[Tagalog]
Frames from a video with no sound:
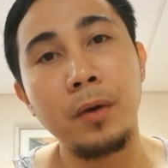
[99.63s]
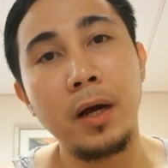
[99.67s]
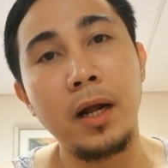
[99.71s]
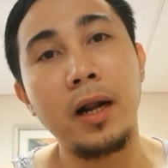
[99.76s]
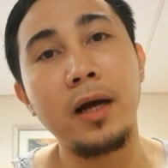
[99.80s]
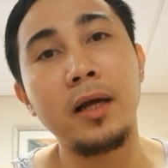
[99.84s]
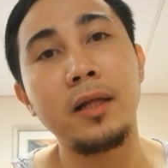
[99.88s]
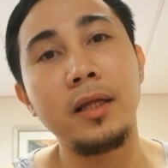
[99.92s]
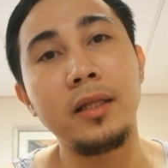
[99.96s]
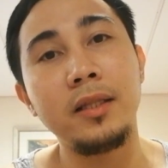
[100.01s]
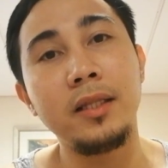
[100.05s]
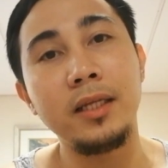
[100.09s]

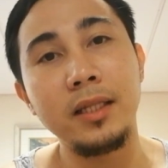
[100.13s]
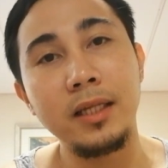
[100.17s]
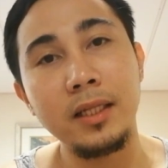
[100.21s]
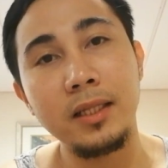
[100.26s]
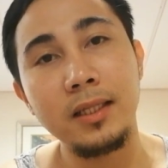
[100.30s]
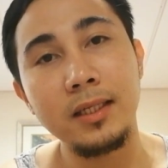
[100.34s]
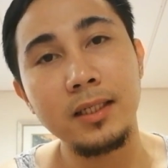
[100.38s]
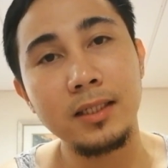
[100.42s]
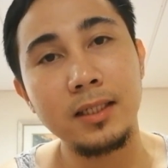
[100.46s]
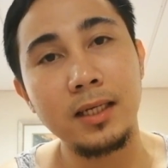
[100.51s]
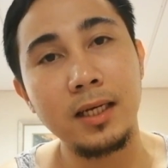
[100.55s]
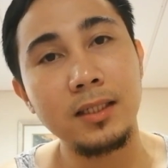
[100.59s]
Parang
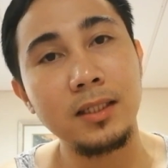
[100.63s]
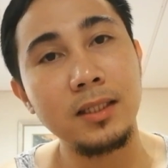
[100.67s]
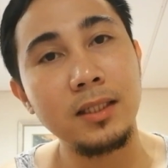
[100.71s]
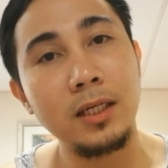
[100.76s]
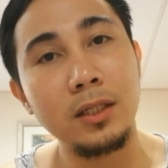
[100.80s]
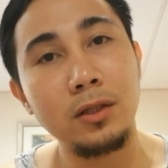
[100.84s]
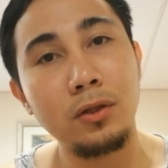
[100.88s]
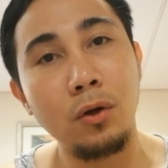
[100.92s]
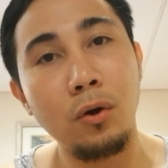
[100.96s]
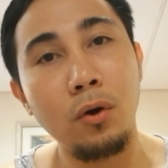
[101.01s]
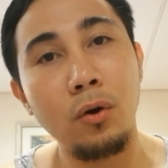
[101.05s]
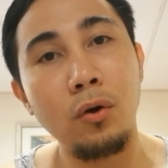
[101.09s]
idinidiscuss
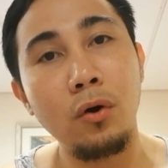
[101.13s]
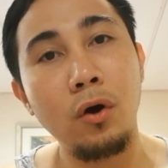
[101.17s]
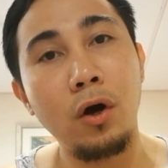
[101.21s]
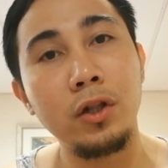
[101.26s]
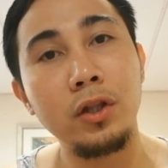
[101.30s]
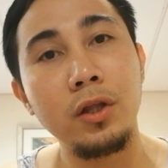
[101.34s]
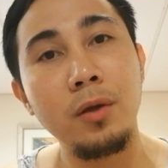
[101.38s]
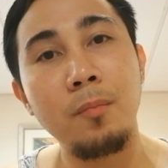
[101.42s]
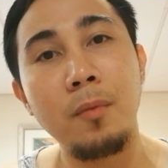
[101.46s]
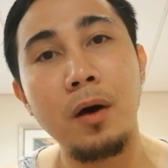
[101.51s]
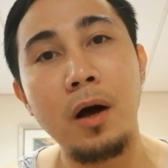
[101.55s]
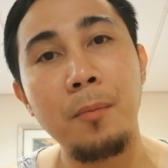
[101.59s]
dito
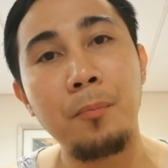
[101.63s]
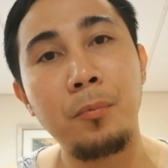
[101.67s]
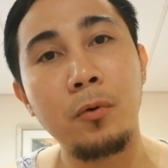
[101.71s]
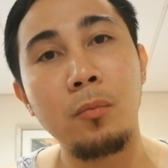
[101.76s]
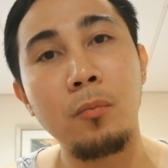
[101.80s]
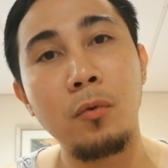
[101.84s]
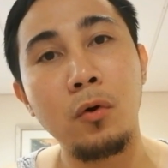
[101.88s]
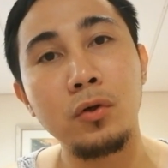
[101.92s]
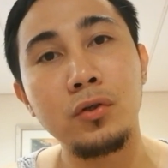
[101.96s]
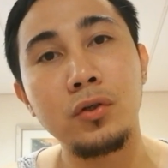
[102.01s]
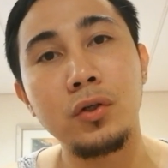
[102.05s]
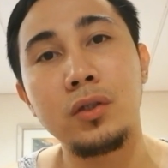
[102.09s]
kung ano yung mga
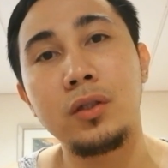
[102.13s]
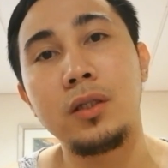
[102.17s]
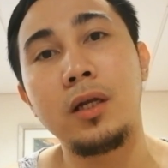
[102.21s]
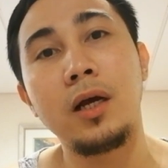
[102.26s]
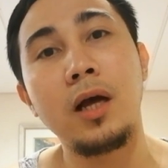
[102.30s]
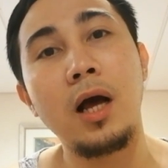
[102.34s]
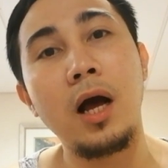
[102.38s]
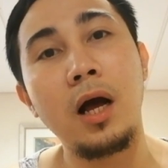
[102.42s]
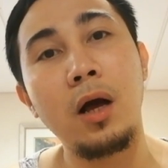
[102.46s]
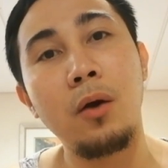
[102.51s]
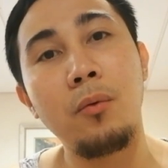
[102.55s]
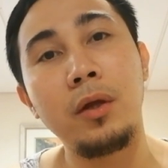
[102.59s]
promotion na
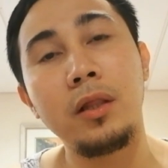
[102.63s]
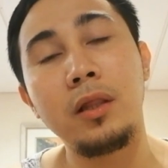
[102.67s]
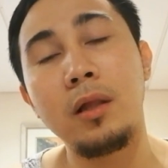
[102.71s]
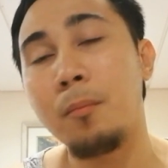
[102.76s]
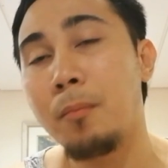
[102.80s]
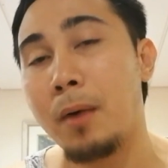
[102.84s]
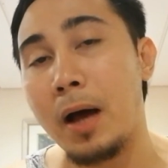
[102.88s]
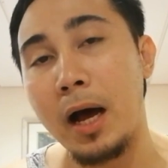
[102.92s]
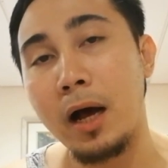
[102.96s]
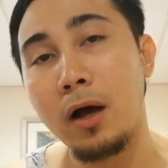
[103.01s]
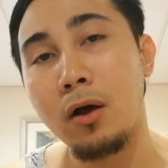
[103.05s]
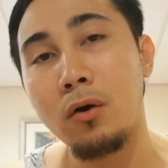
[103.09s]
gagawin
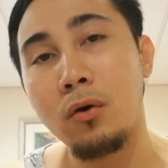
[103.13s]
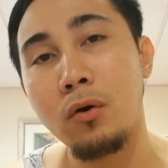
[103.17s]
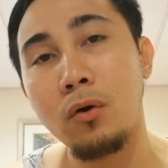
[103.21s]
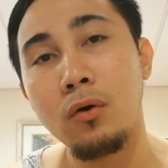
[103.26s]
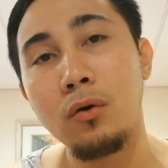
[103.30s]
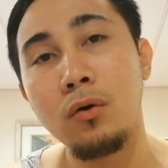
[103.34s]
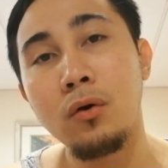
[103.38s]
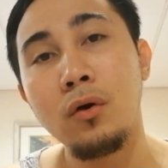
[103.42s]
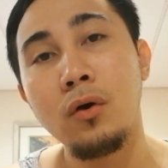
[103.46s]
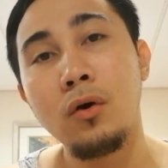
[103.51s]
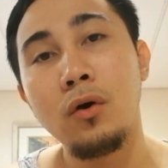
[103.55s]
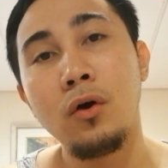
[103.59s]
na bago